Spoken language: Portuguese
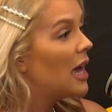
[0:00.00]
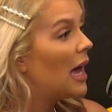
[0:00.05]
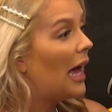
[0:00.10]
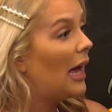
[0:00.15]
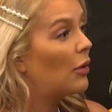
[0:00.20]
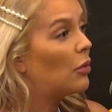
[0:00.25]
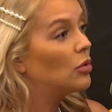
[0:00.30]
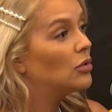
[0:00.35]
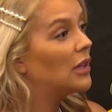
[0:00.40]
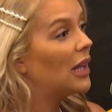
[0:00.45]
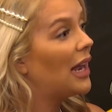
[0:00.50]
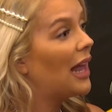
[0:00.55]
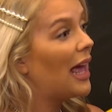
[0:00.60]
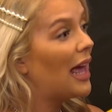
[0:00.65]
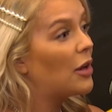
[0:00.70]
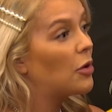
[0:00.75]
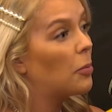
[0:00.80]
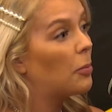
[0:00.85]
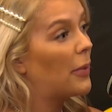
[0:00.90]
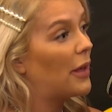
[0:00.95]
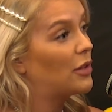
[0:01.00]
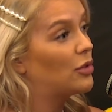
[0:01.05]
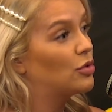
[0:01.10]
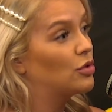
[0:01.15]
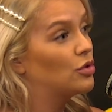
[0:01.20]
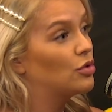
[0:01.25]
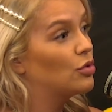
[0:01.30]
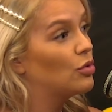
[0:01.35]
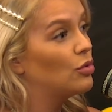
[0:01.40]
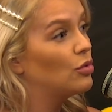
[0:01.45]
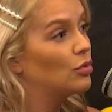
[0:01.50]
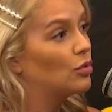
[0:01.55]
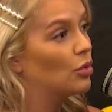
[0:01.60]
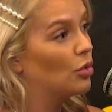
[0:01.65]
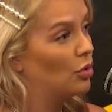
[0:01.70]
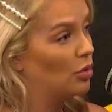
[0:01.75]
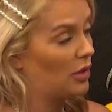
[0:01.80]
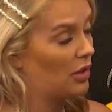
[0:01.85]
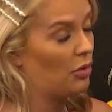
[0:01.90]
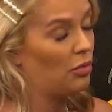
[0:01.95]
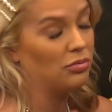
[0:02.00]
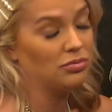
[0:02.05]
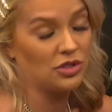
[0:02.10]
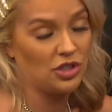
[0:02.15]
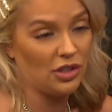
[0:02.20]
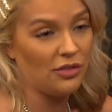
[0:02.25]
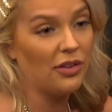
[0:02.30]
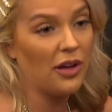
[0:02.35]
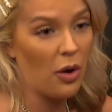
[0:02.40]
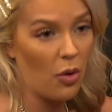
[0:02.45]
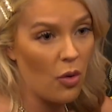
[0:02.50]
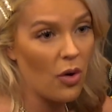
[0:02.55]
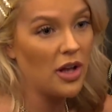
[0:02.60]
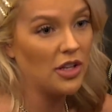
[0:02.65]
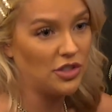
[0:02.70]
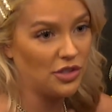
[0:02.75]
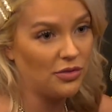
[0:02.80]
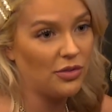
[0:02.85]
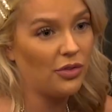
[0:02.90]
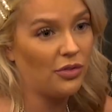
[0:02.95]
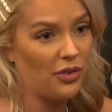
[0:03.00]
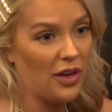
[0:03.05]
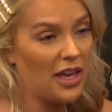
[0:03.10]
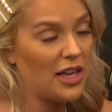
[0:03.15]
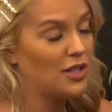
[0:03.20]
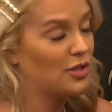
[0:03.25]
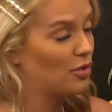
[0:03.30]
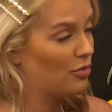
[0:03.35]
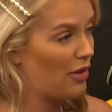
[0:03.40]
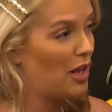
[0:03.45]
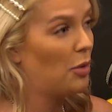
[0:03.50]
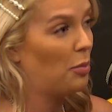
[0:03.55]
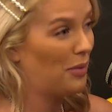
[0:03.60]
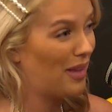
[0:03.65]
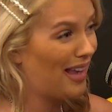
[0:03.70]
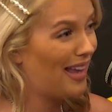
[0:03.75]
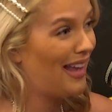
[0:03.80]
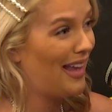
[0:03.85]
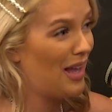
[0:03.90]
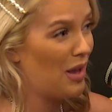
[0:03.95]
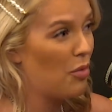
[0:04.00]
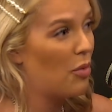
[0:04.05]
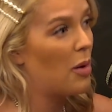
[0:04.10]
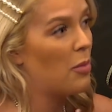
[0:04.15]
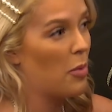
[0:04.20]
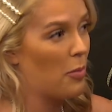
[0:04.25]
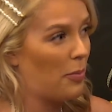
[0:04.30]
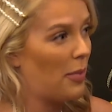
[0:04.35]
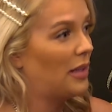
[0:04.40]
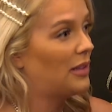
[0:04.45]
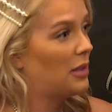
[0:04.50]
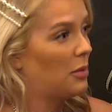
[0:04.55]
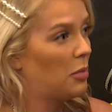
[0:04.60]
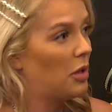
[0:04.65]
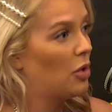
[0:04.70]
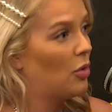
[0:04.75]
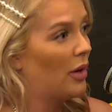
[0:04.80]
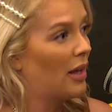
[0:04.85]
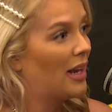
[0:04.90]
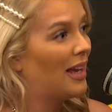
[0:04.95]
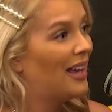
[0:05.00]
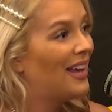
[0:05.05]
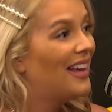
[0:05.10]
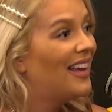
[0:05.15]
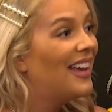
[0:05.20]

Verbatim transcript: Aí quando ela era e o Pedro junto, que eu tive a honra de viver isso, velho, porque eu amo o Pedro e a Luana.